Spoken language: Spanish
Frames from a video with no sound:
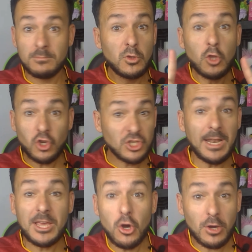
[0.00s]
No
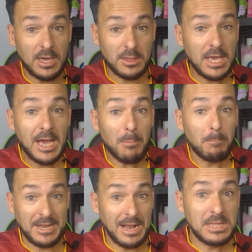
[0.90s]
seré yo quien diga
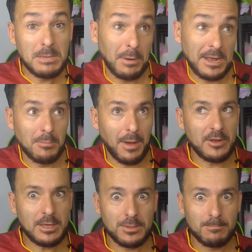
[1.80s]
penalti para el Madrid.